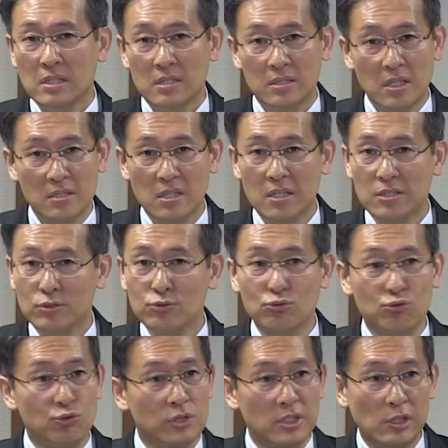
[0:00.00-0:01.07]
세상에서는
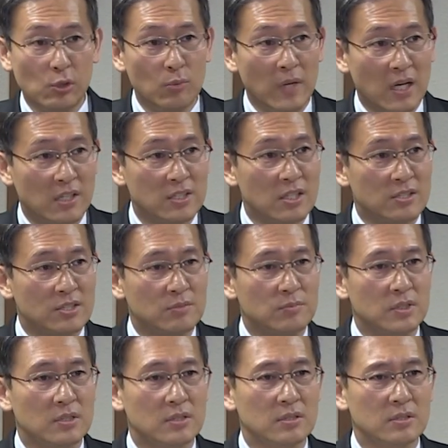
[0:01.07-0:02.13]
주일이라고 말하지
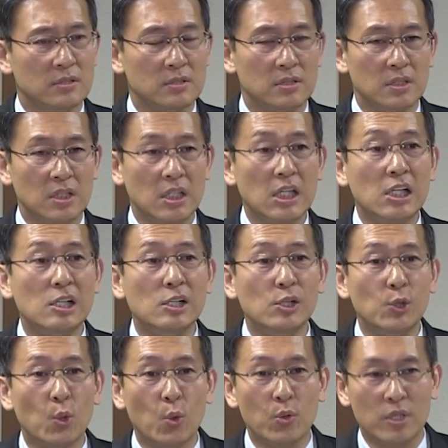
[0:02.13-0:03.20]
않습니다.
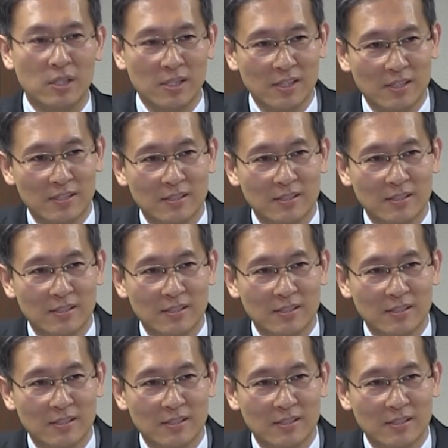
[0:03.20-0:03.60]
일요일.